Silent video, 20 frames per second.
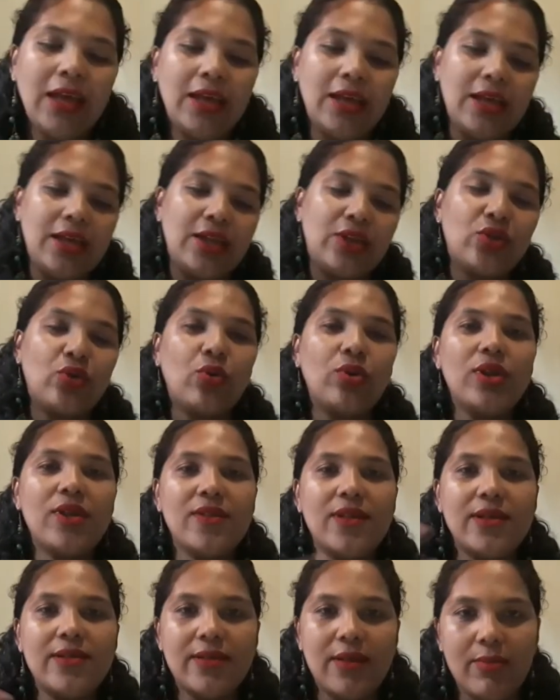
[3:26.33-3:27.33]
E
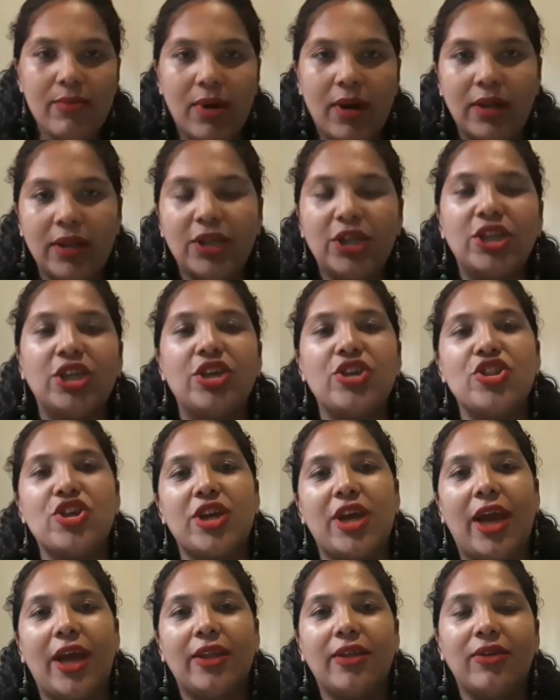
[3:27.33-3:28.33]
todas as semanas, gente,
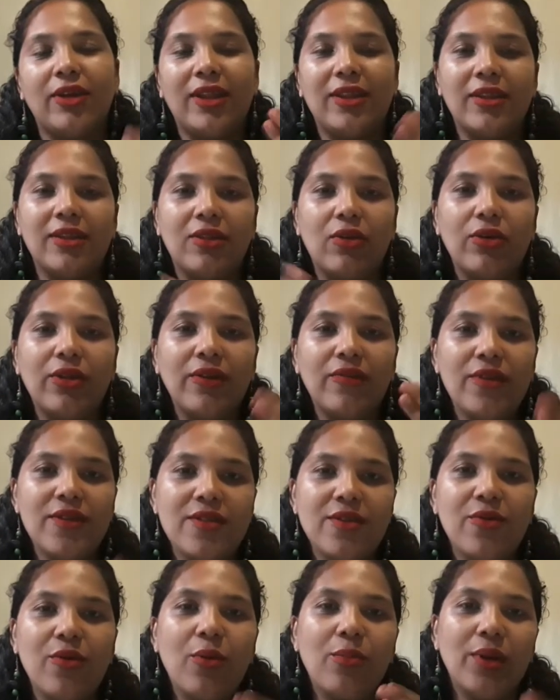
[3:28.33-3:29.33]
cada, toda vez
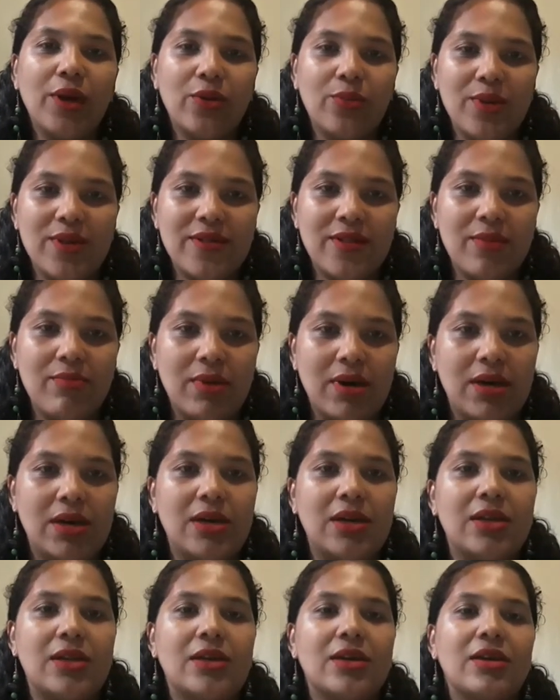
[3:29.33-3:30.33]
que eu completo uma
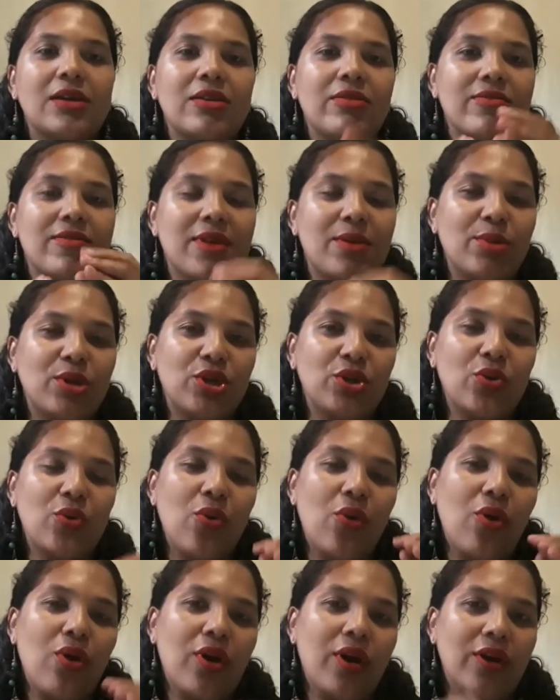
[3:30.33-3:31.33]
semana, eu sempre estou
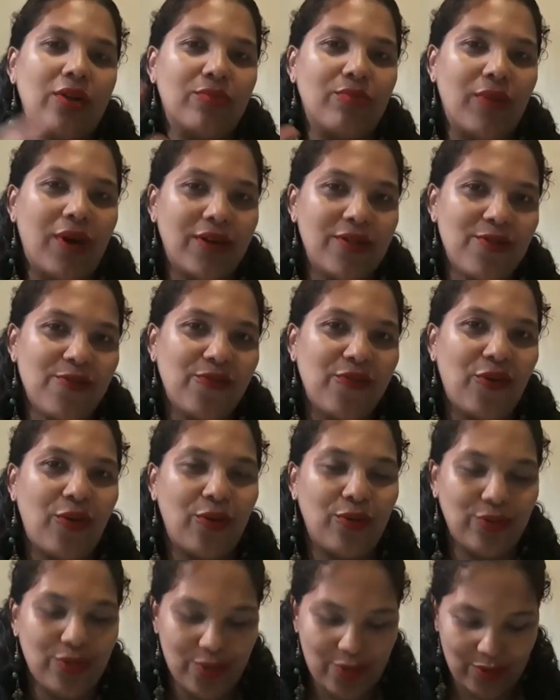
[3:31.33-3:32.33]
colocando as
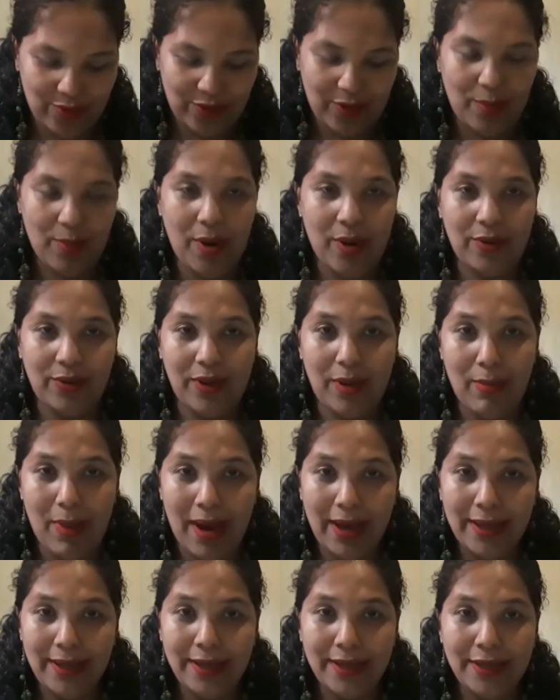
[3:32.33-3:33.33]
fotos, o tamanho da
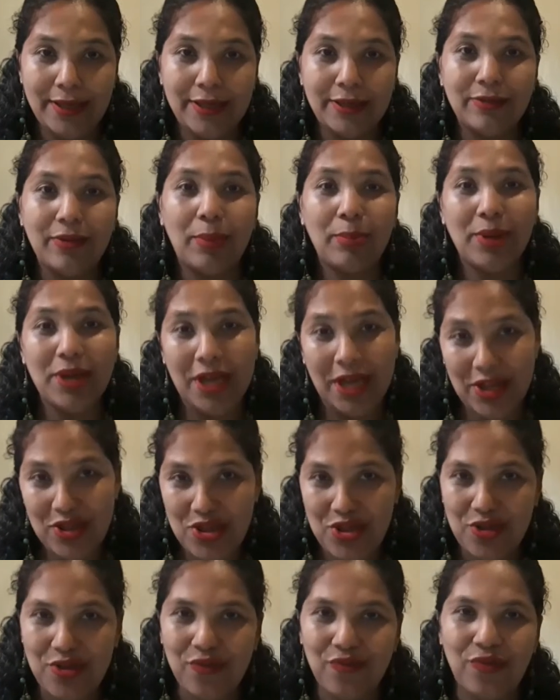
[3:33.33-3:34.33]
barriga no
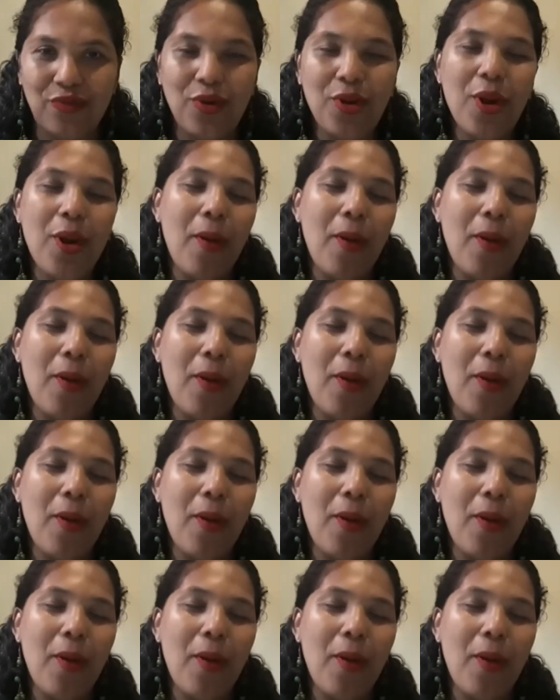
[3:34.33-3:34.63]
aplicativo,